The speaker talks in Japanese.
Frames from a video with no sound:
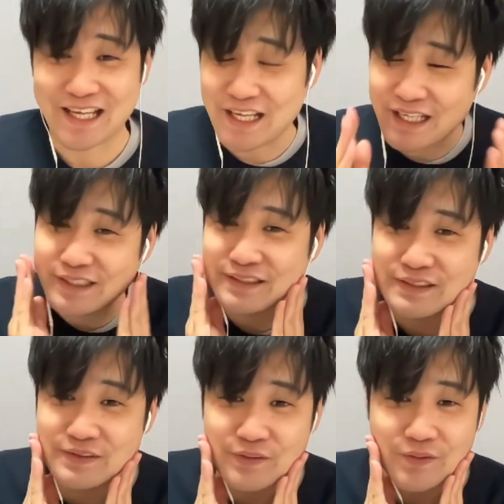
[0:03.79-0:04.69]
え、
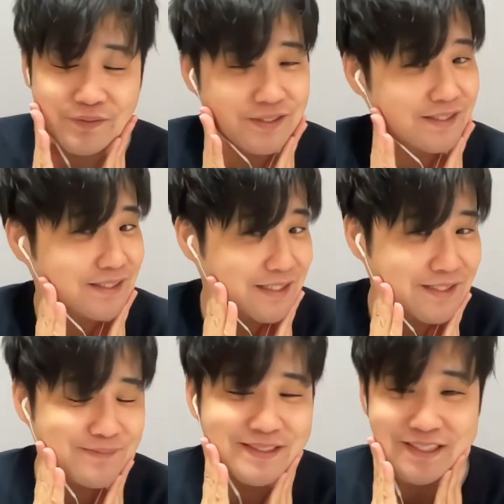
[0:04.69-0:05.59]
ちょっと、
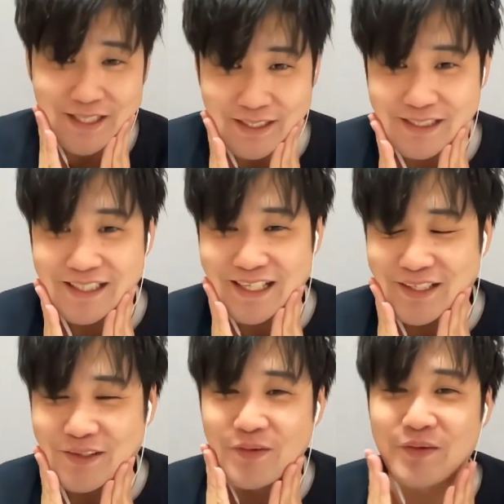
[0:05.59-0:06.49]
休ましたあ
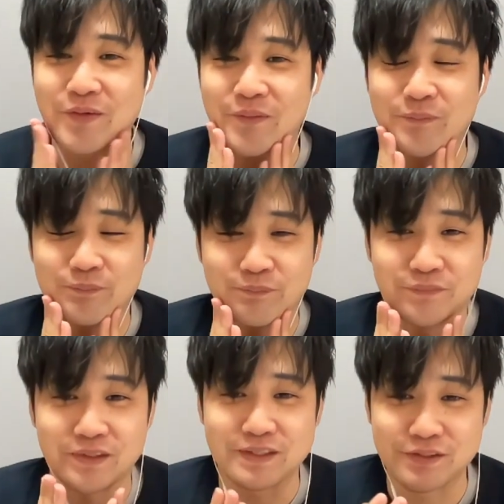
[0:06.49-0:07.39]

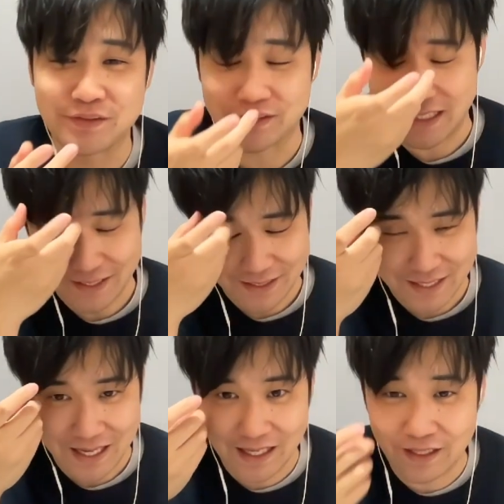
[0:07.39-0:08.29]
のー、ちょっとね、
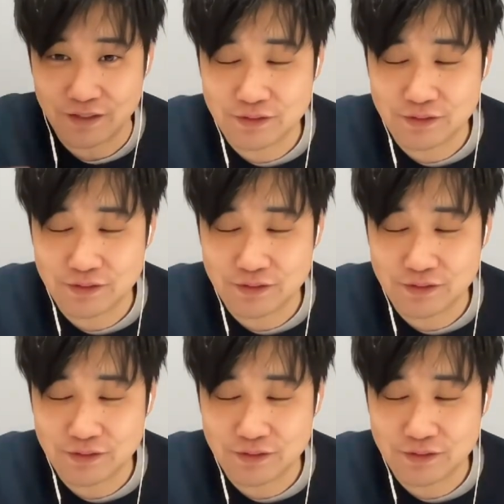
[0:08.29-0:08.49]
はい、